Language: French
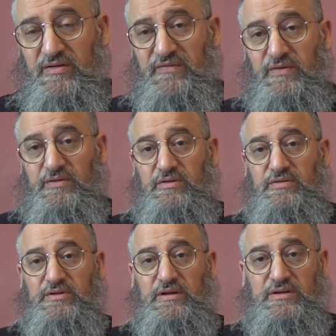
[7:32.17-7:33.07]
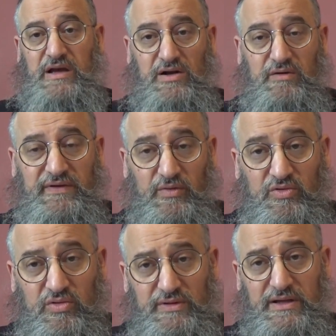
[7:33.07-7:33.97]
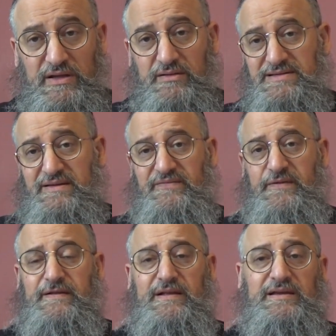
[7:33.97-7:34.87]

enfants de Yaakov qui ont condamné Yosef.